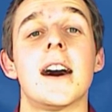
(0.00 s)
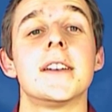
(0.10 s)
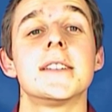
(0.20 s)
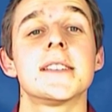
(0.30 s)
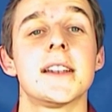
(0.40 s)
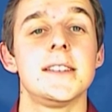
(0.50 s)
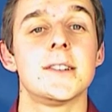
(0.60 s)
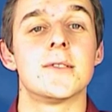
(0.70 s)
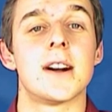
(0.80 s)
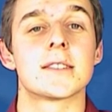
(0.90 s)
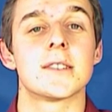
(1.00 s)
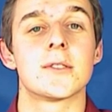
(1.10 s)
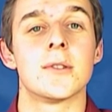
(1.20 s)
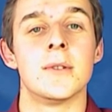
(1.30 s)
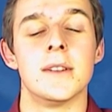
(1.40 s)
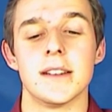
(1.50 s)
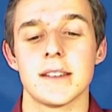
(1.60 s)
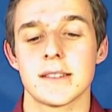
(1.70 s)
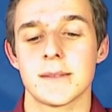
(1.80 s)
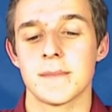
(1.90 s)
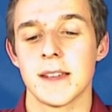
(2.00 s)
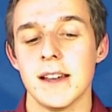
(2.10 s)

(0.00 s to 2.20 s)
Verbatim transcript: eine Sanierung angekündigt.